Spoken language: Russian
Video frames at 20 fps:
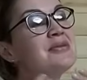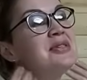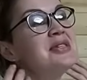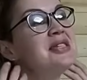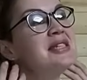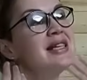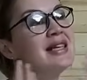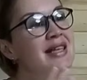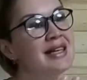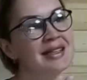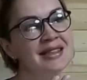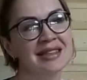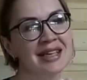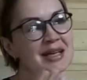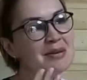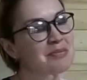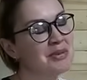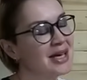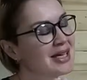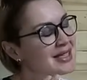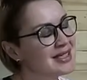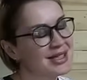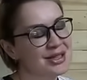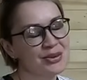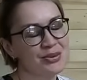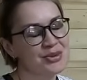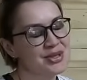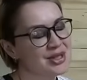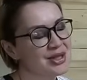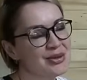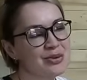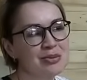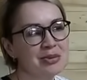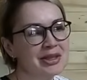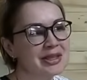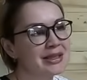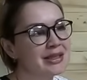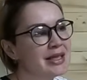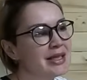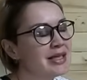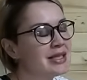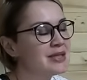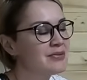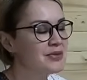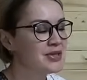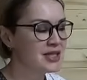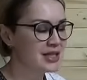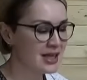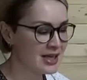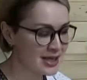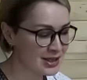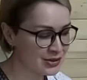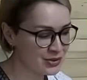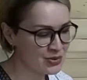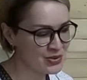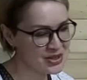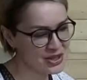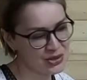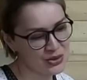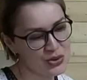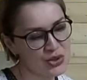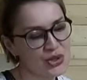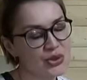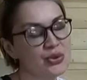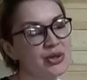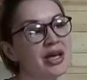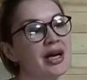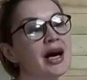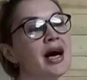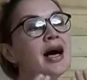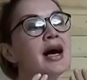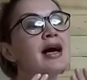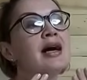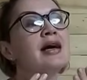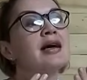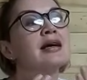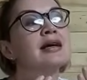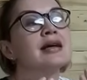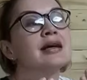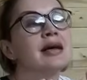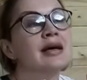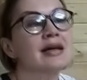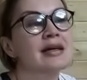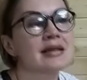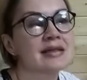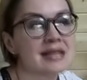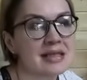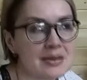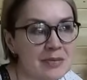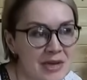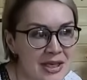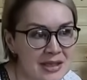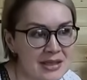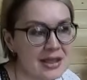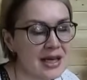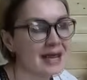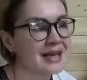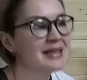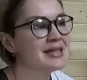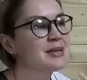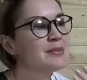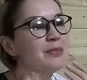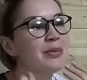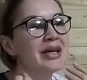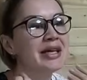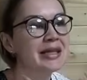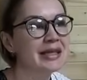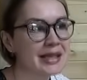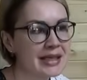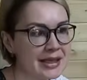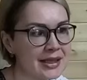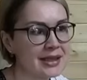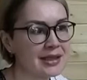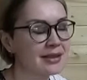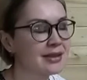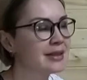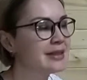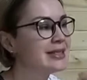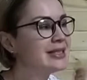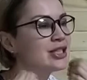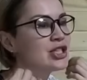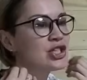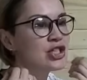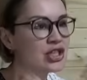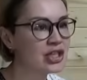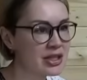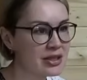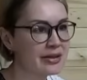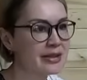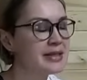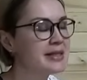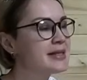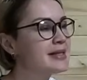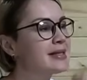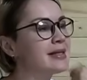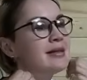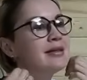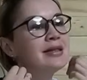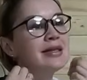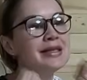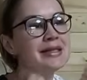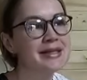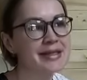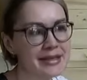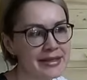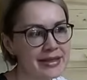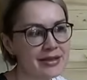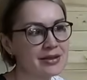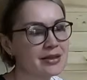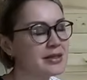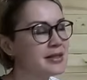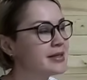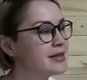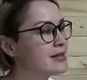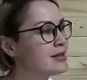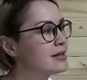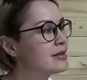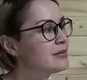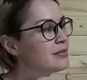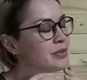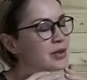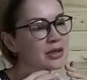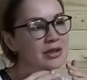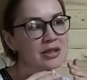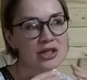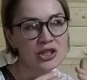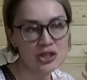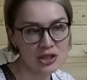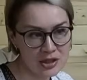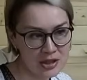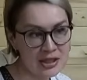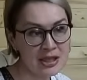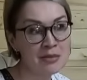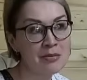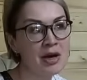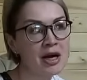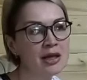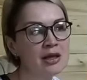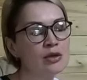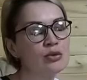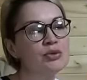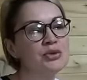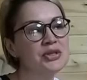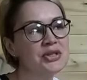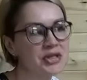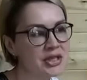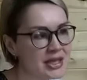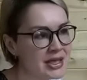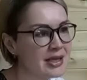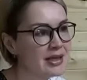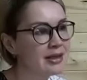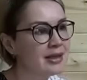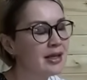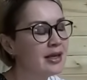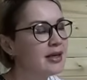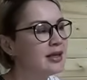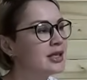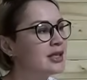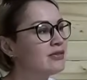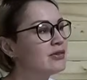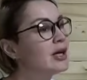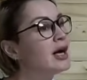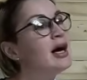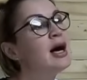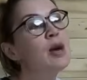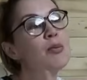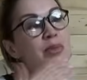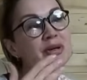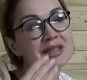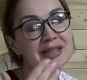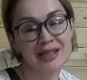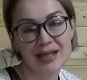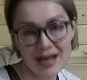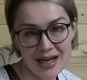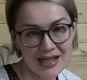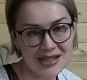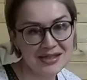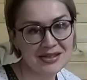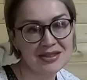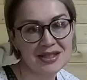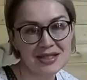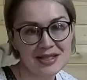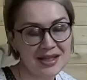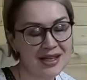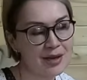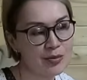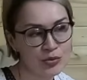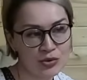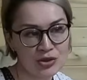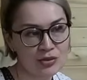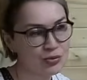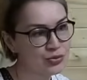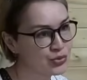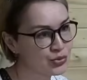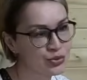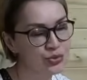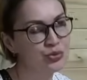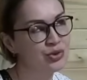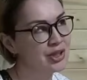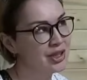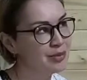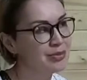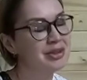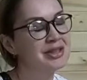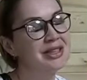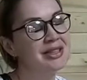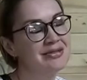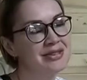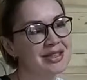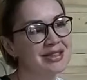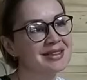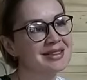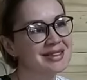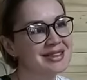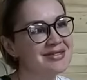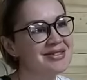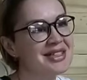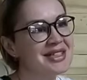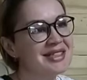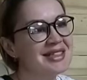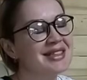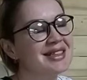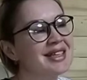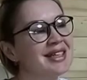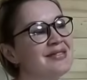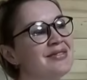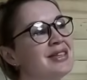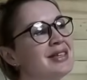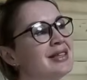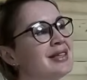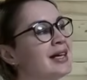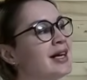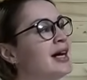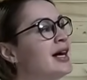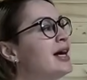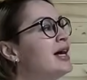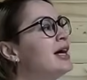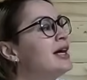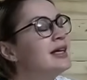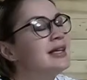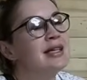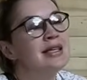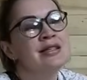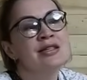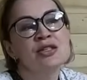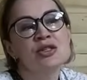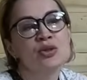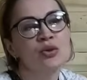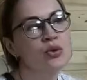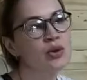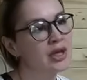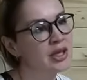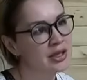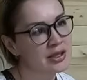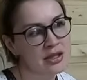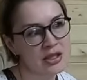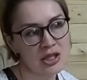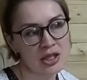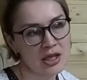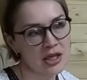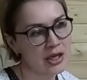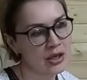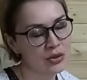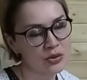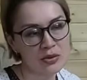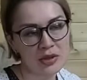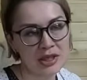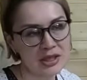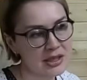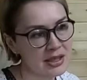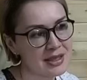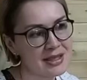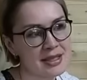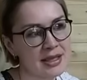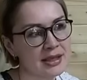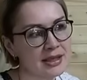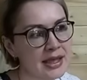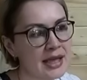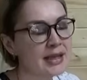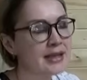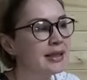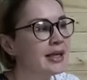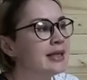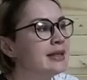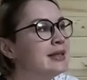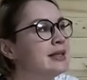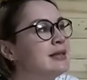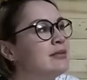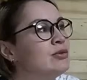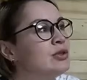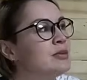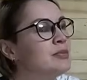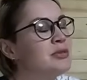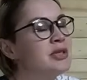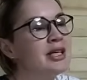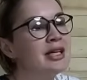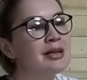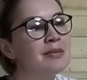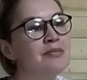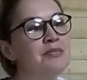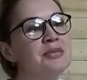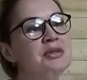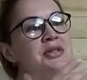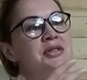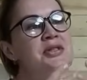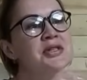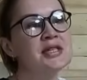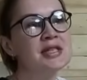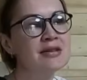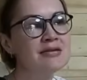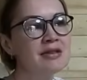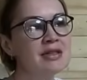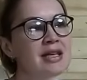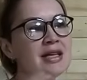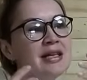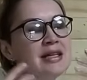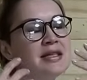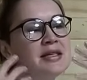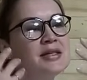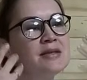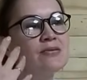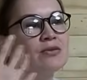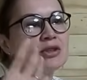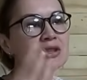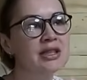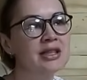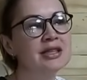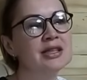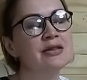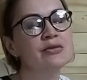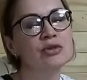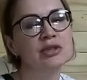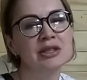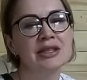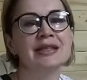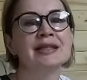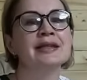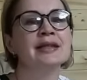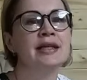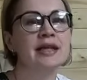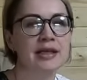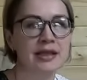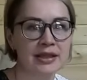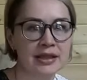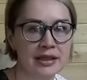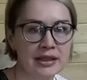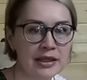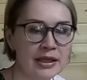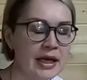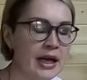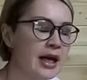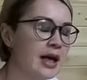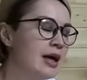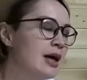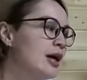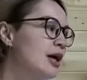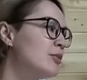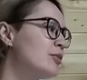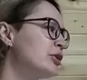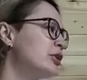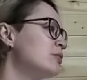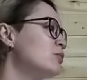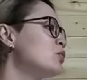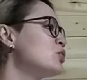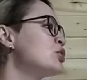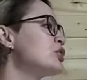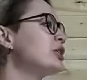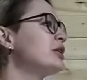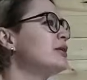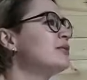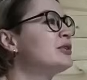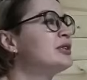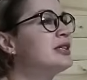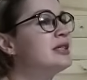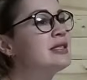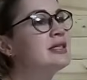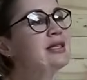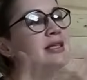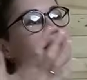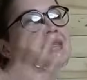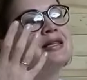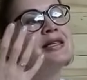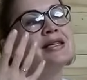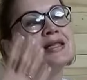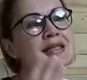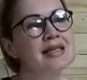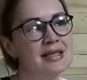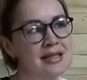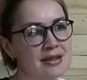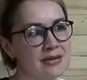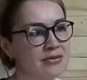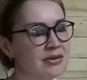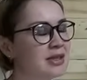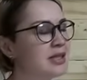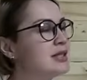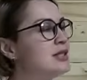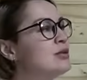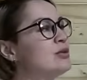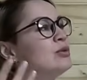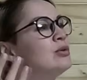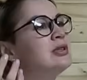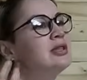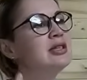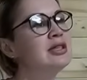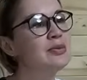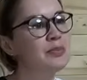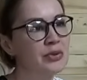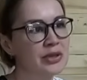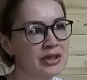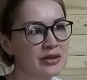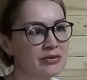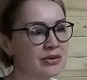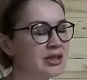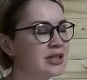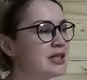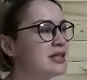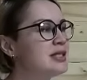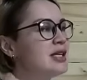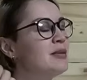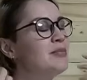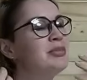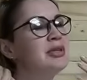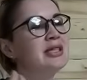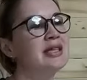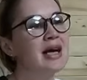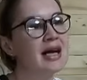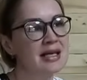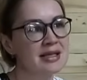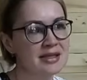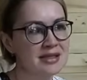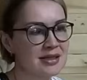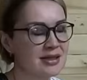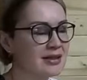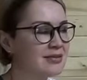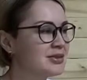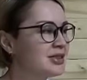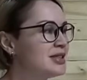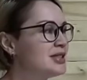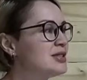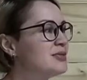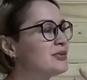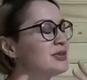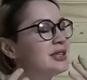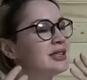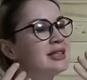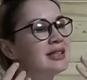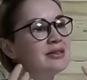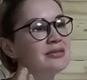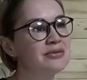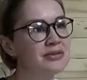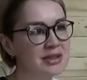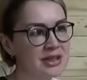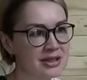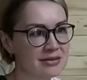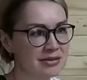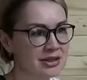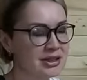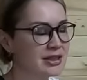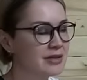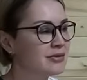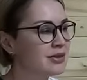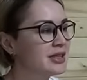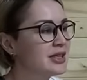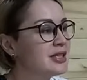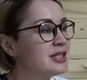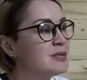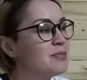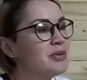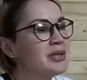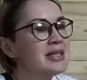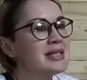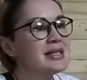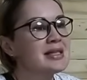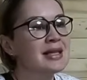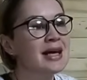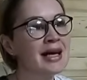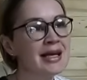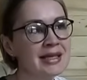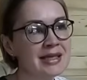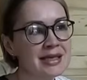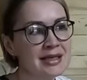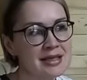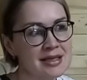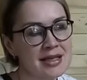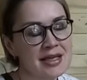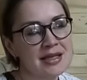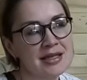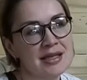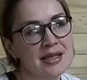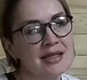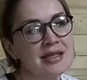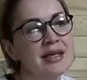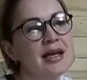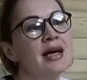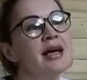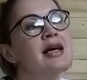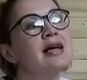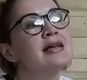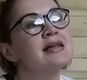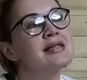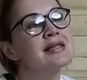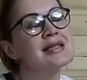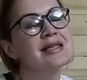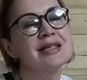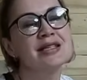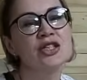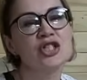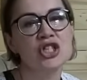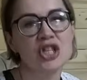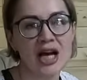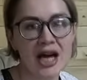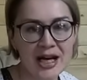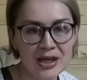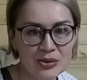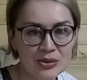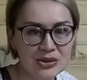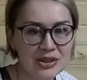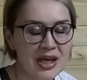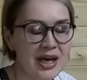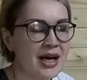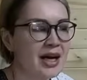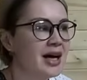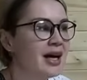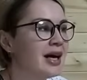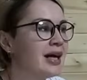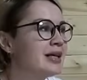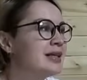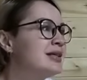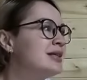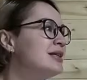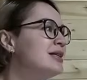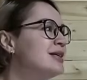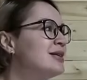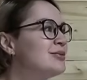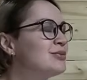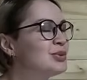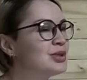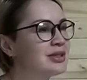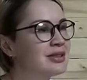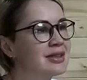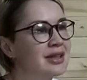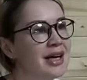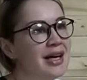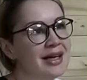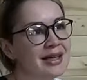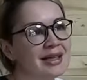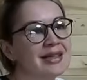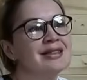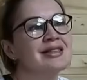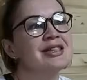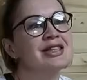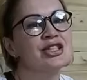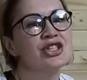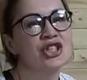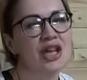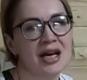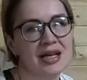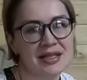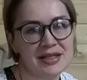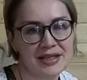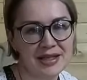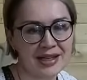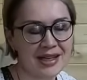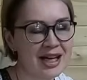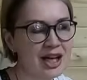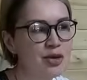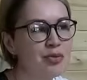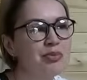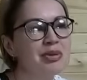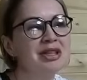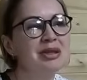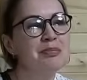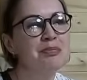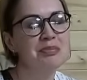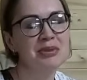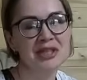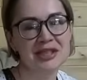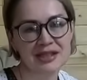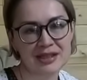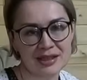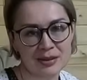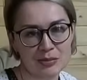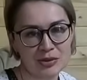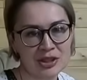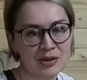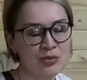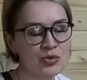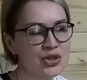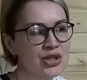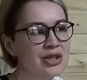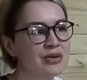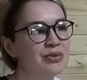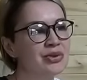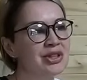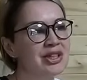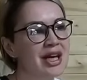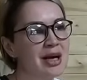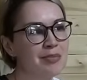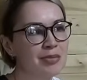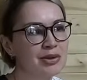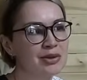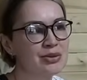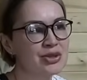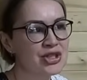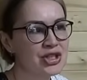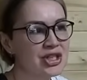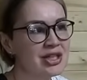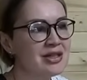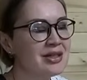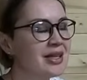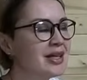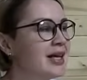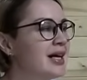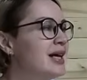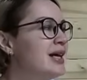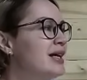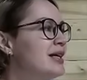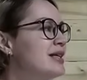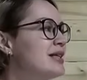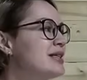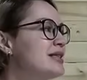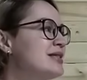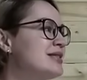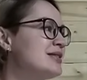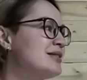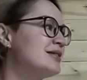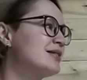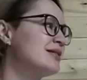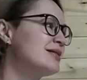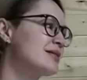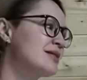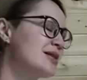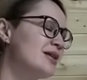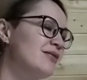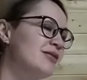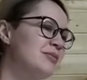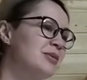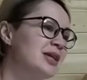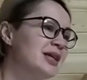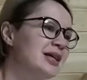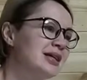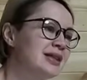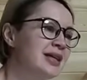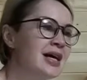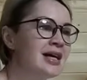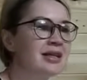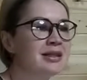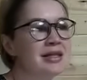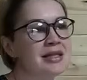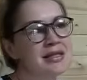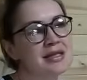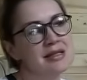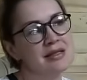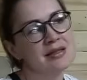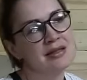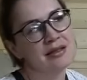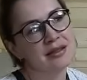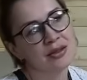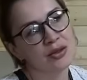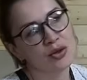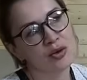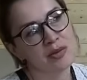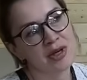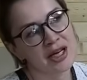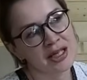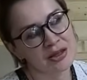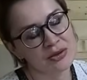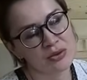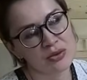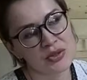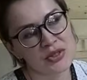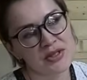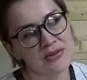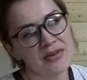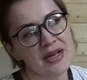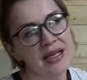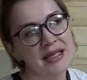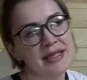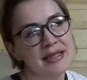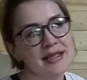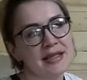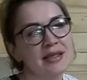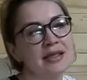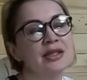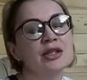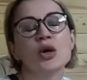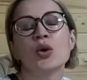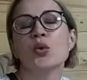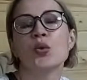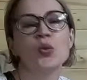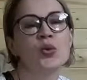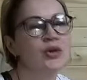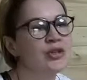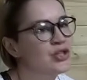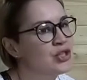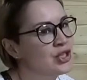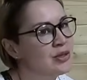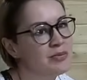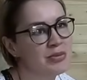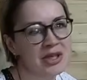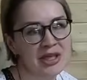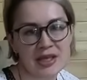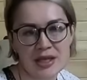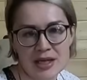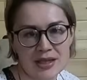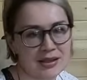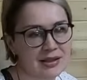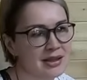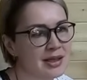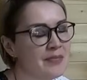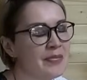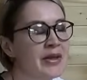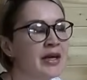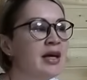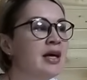Вселенной, опять я не устаю благодарить Вселенную за то, что я э, собралась, поехала, решилась, согласилась, и приложила немало усилий для этого, потратилась, да, будем, ну, как бы э, говорить откровенно. Я нисколько не жалею этих затрат, они вот мне компенсировались вот этой вот энергией. Потому что вот эти лица, вот эти улыбки, вот эти объятия, вот эти фотографирования, вот эти признания, знаете, они заряжают, они вот как энерджайзер, как подпитка. Потому что вот я получила эти слова благодарности, эту обратную связь, и это очень приятно.